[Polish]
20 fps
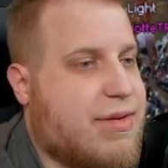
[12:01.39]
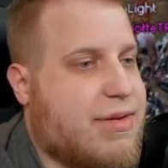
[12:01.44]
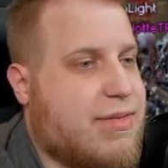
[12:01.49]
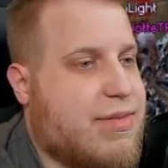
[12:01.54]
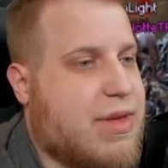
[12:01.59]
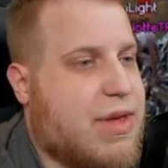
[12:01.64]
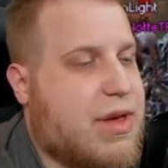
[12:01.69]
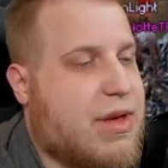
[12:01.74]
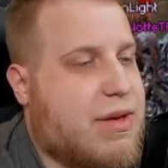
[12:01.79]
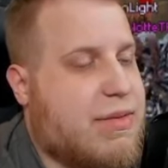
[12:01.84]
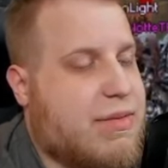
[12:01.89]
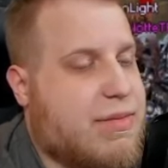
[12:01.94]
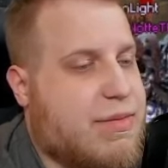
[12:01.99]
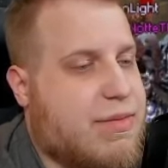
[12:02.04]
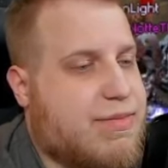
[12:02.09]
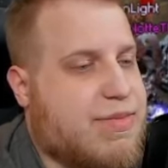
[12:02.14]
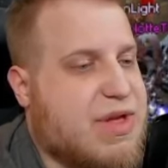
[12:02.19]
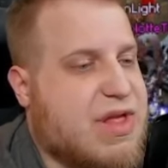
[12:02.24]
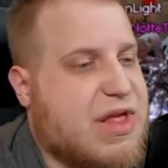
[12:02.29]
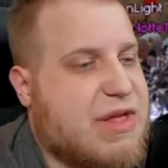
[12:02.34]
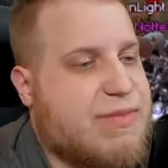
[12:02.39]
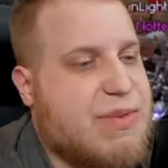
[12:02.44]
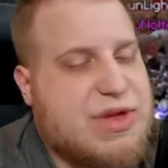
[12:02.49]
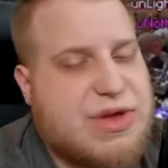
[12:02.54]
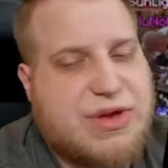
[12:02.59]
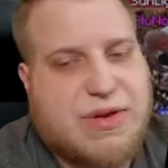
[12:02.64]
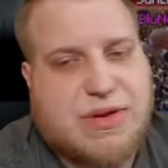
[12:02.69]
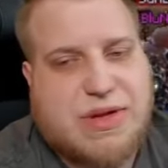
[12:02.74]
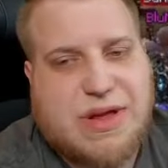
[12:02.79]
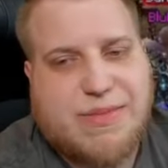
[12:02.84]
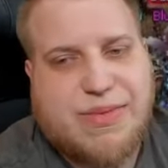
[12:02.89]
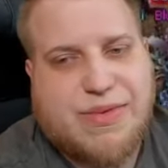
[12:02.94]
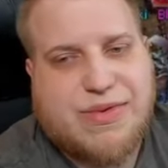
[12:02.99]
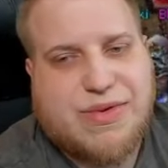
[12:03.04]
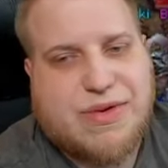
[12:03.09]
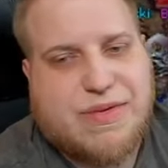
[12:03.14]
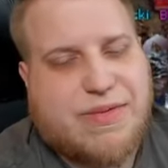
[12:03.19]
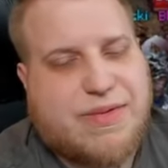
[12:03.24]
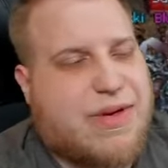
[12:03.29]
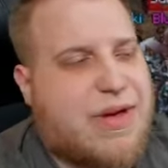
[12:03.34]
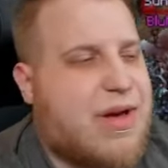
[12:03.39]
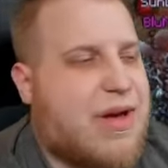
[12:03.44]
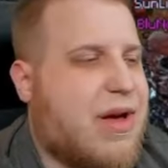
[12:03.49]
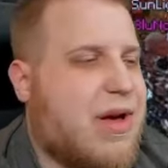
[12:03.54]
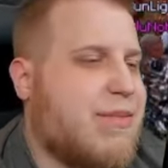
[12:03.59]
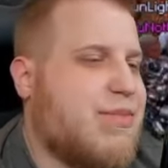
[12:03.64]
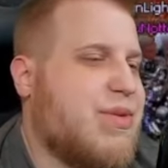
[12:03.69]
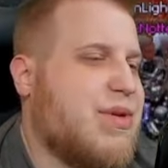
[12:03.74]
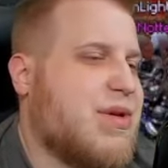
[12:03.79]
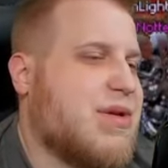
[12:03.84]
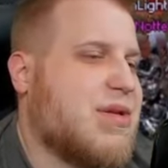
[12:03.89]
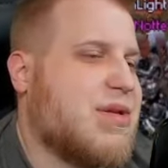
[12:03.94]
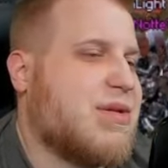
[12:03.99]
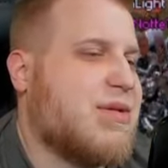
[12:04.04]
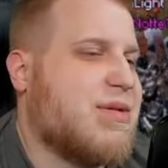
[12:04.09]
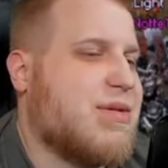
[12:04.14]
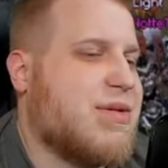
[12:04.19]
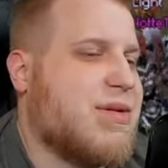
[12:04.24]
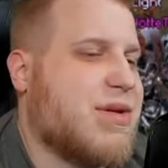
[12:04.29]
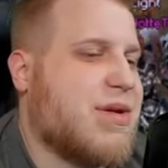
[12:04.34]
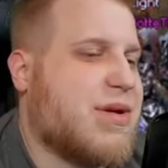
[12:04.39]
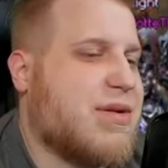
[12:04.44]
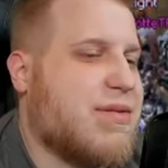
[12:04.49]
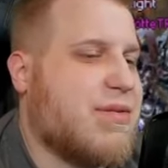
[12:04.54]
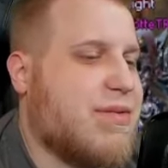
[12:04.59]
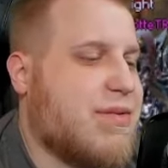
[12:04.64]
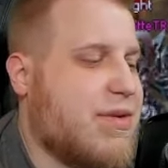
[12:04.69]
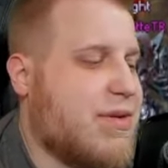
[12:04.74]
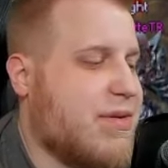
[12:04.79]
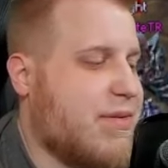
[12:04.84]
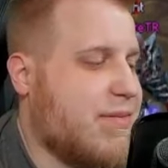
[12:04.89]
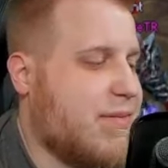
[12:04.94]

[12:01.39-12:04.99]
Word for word: Nie, 550 tam powinno... A, pier... kurwa...